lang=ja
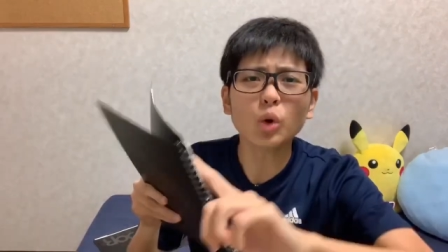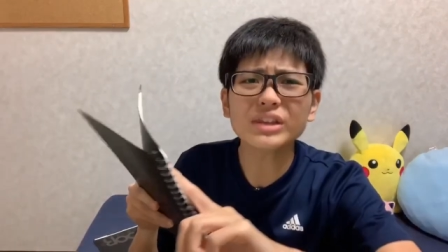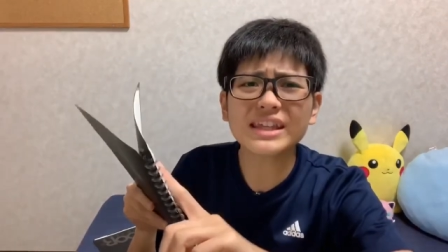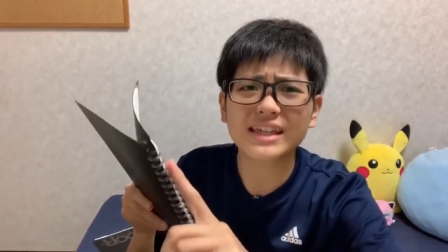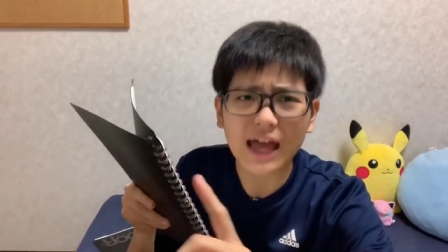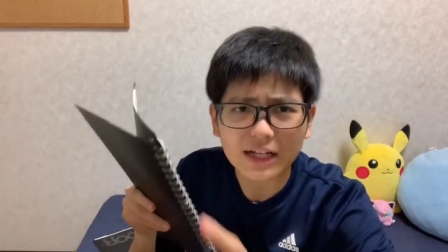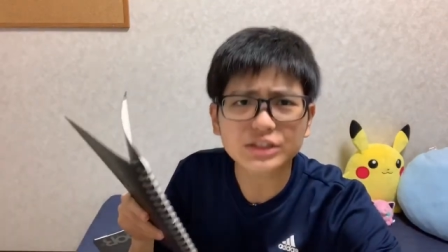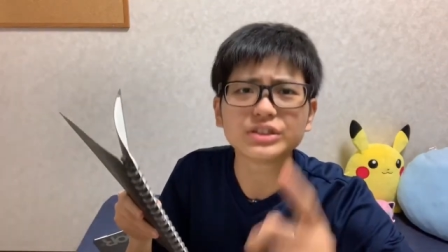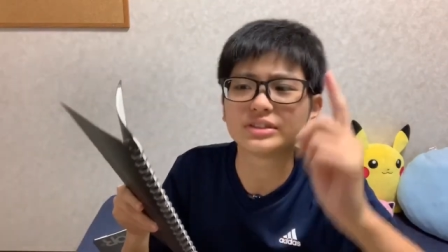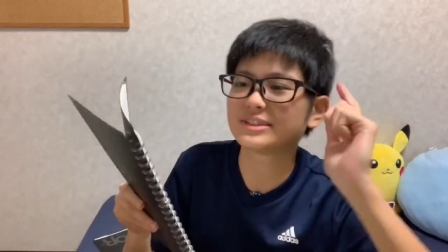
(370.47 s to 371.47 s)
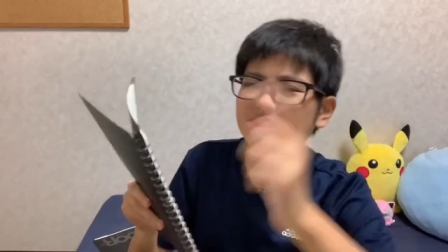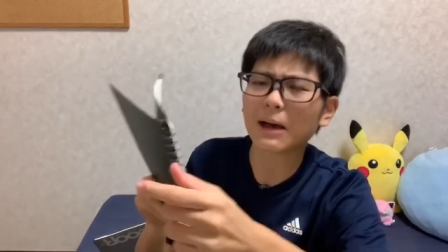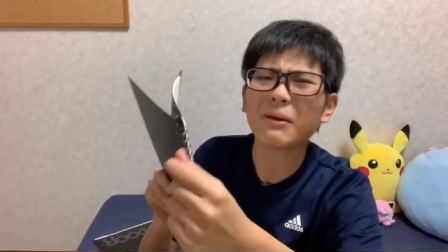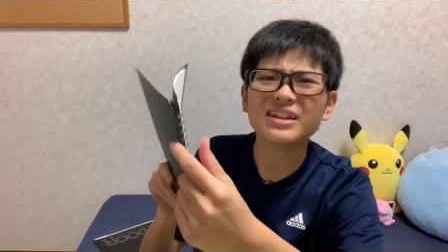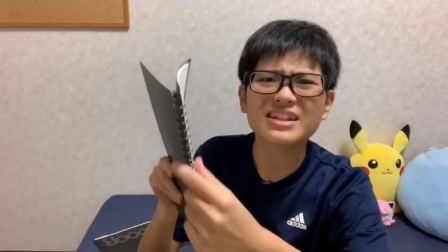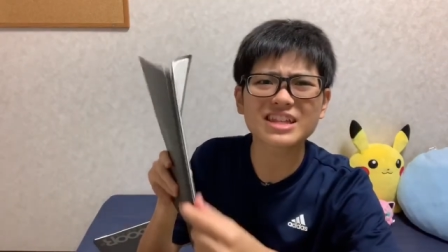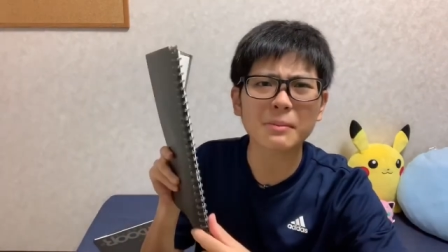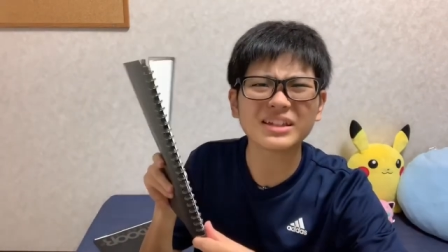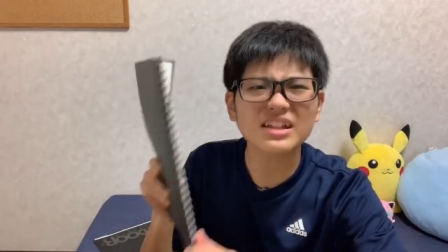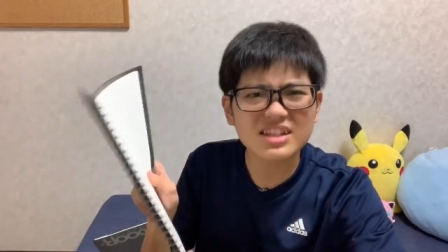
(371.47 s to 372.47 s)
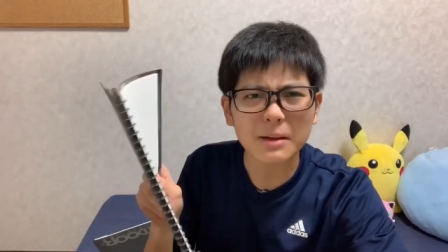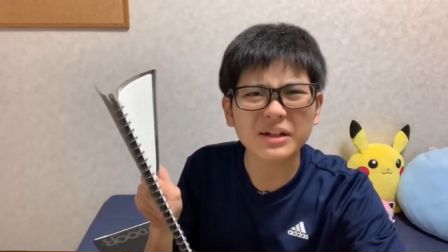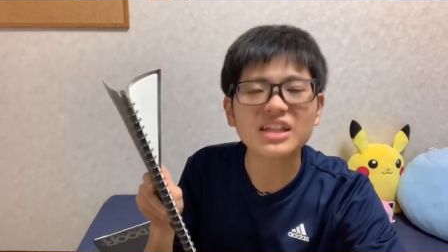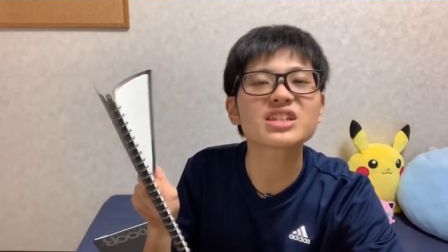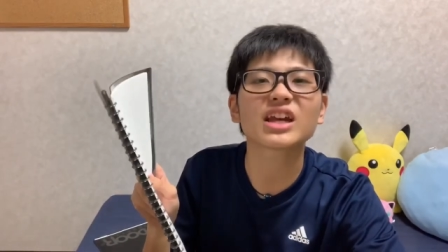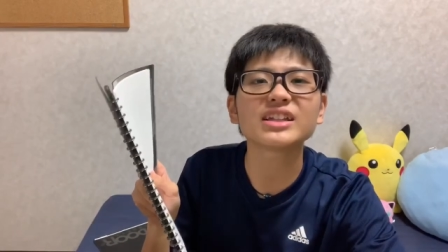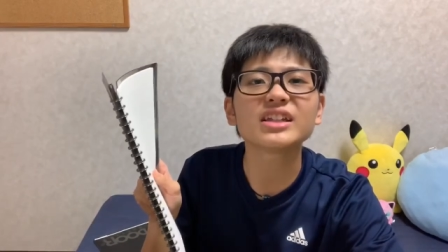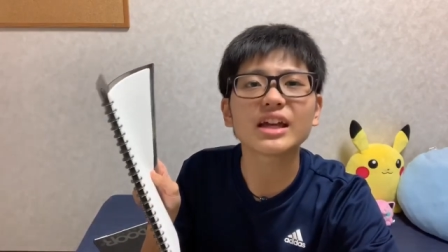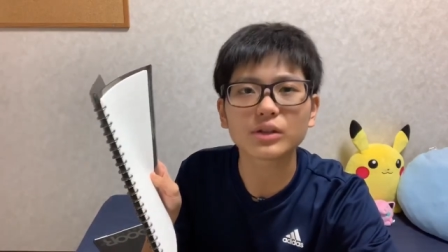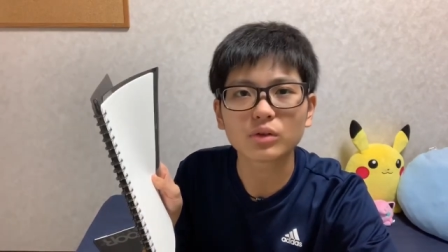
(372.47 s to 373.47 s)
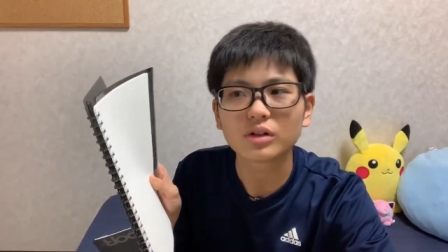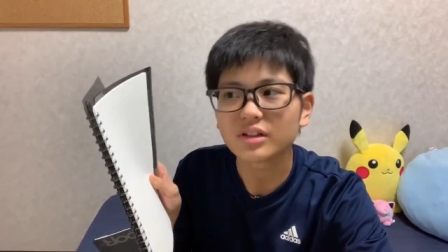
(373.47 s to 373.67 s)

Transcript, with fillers: とにかく、邪魔で邪魔で邪魔で仕方ないの。